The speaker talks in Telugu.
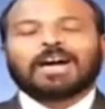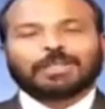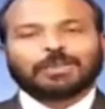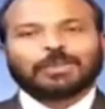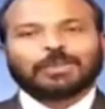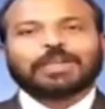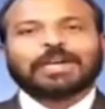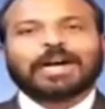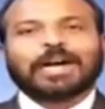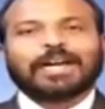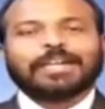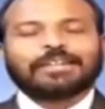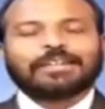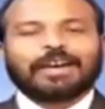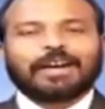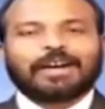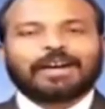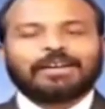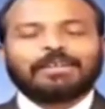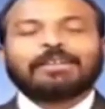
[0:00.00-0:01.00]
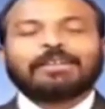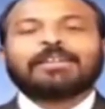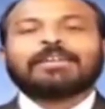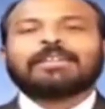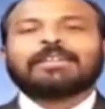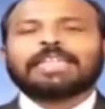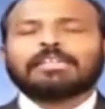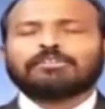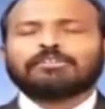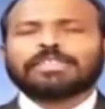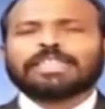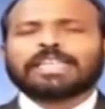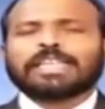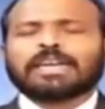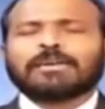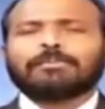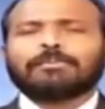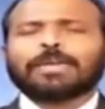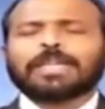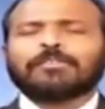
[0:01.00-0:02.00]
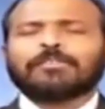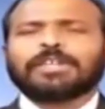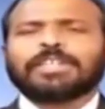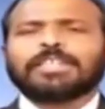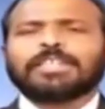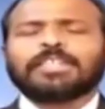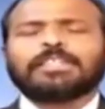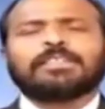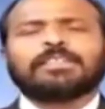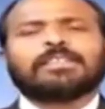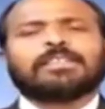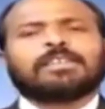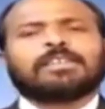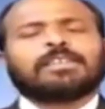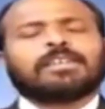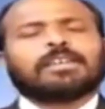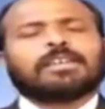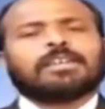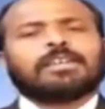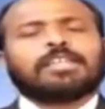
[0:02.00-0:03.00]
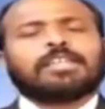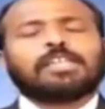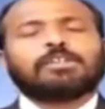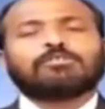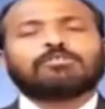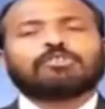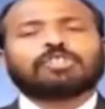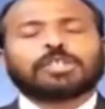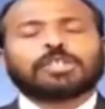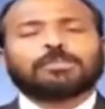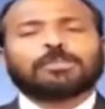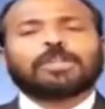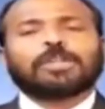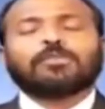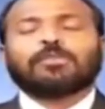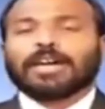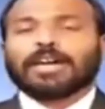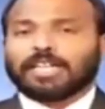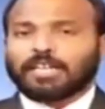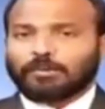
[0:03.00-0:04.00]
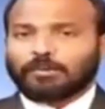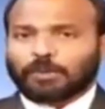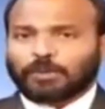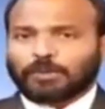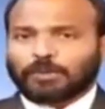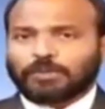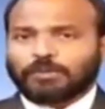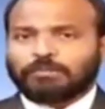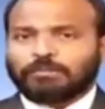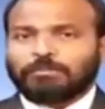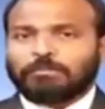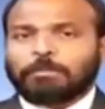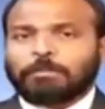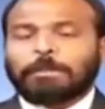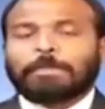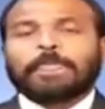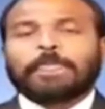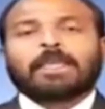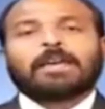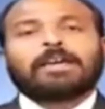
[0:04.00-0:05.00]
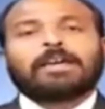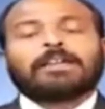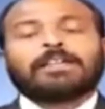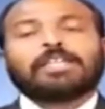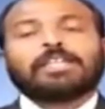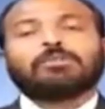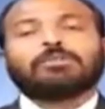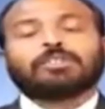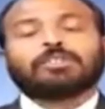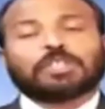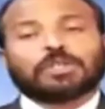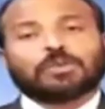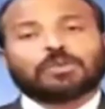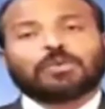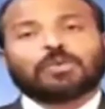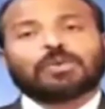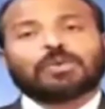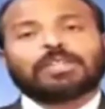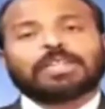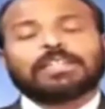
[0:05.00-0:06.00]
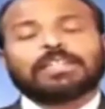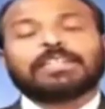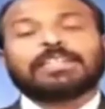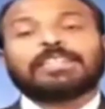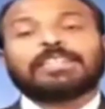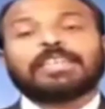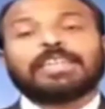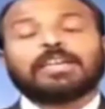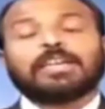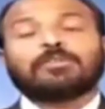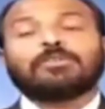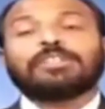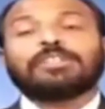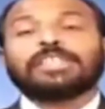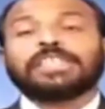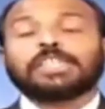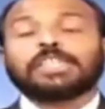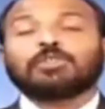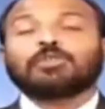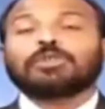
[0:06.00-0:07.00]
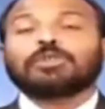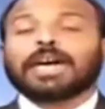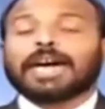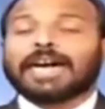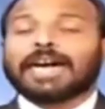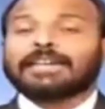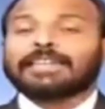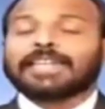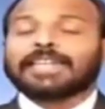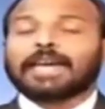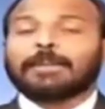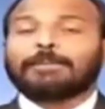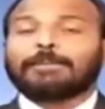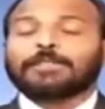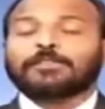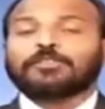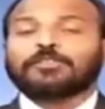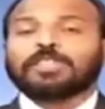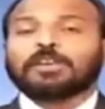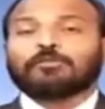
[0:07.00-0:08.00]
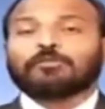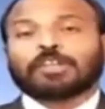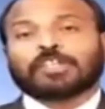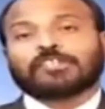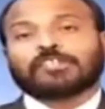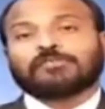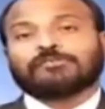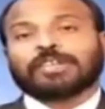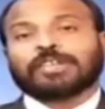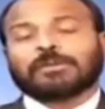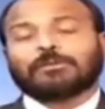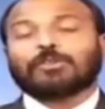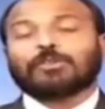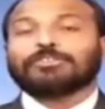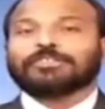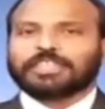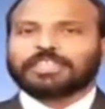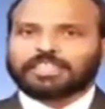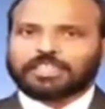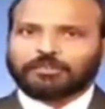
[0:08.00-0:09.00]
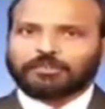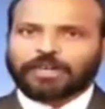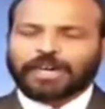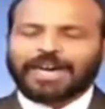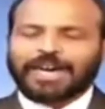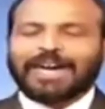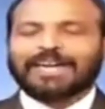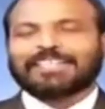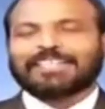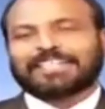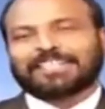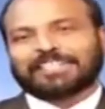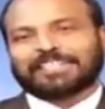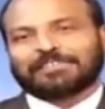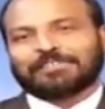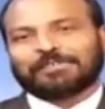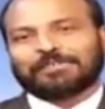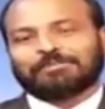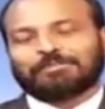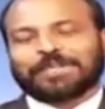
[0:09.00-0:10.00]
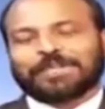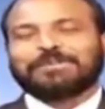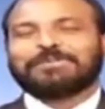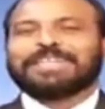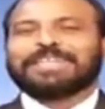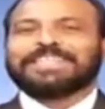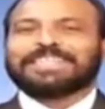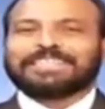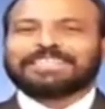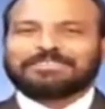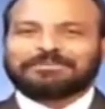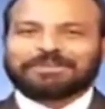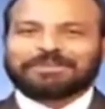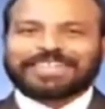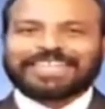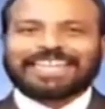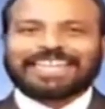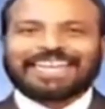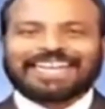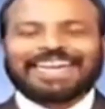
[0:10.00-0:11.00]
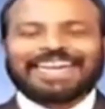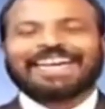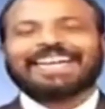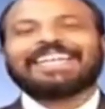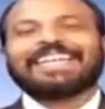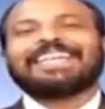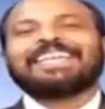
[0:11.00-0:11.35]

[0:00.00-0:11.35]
అందుకు ఆయన నీవు దిగంబరమని నీకు చెప్పిన వాడెవడు నీవు తినకూడదని నేను నీకు ఆజ్ఞాపించిన వృక్ష ఫలములు తింటివా అని అడిగాను ప్రియమైన దేవుని బిడ్డలారా